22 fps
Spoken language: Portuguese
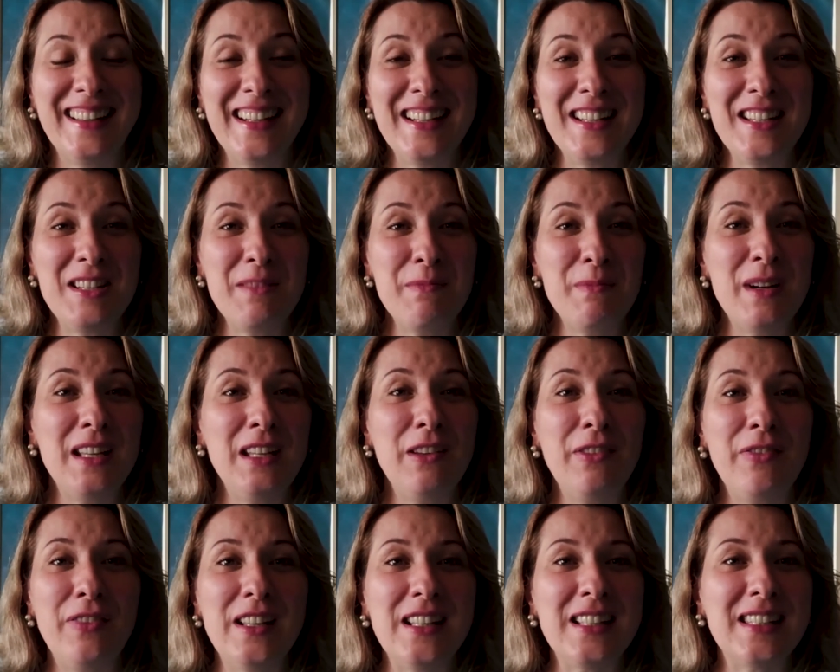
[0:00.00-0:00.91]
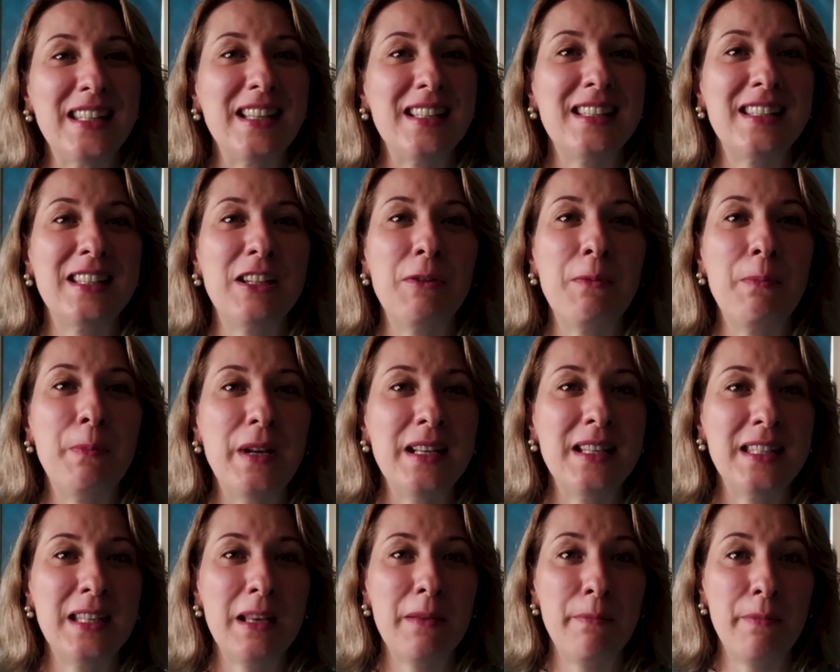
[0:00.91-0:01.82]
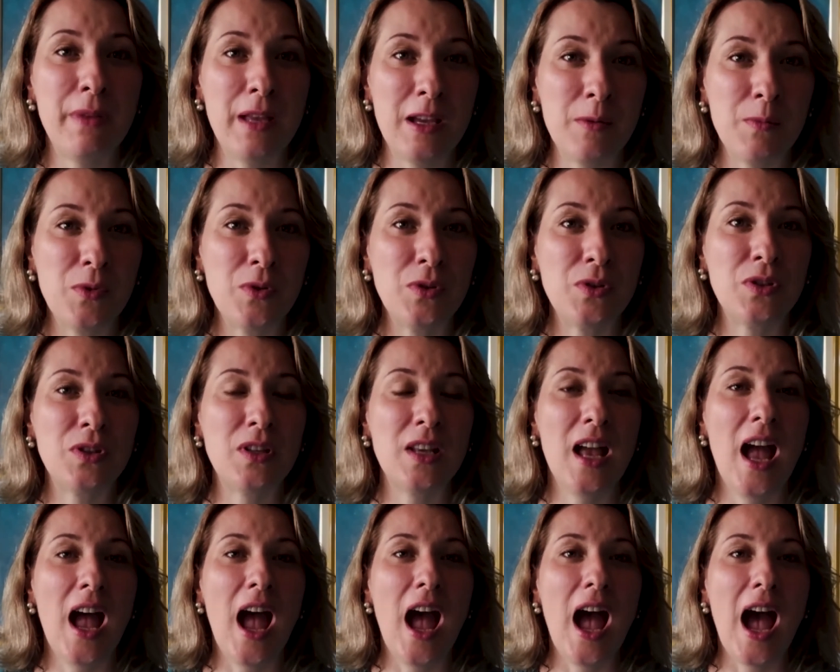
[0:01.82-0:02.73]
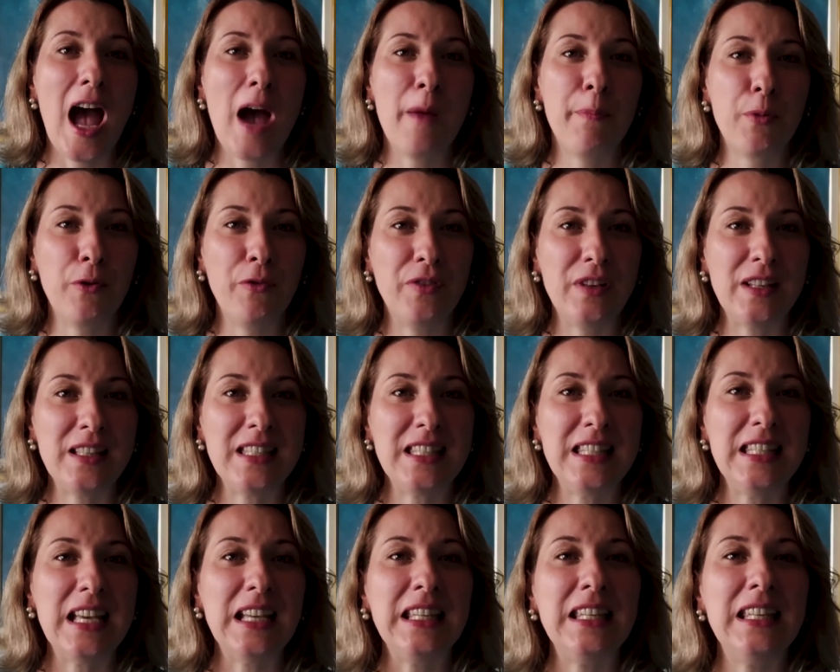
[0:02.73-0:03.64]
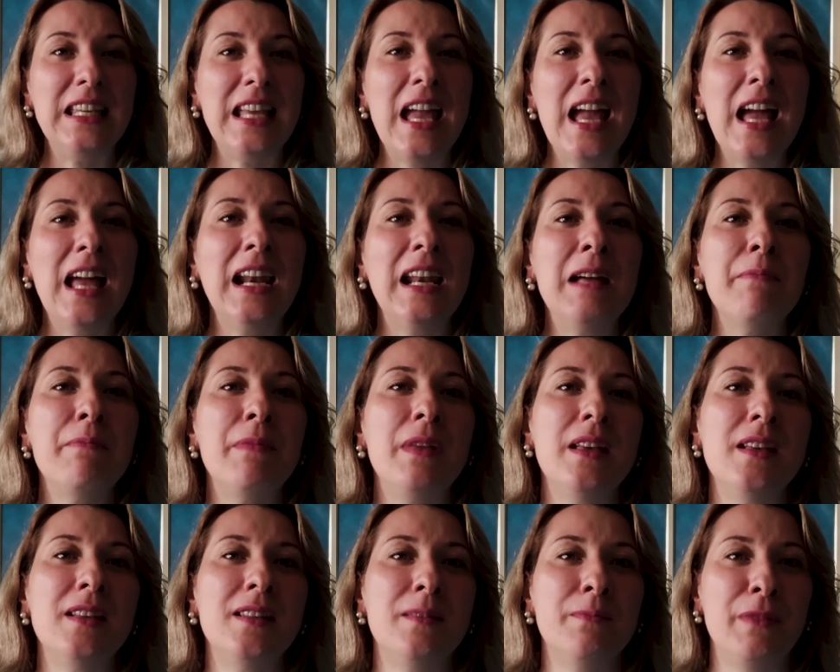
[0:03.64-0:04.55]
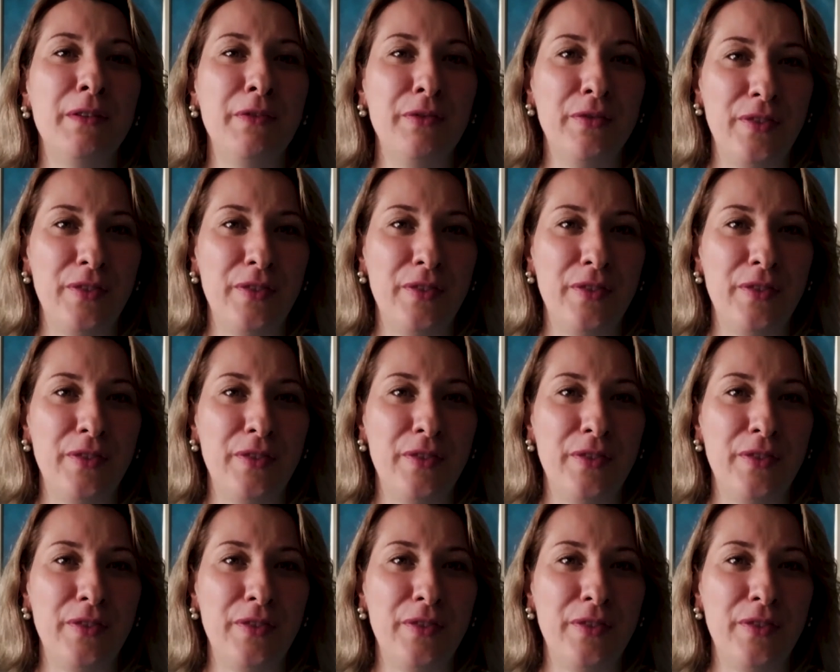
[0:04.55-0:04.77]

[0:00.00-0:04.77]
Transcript: grande manifestação, percebemos a profecia que ela mesma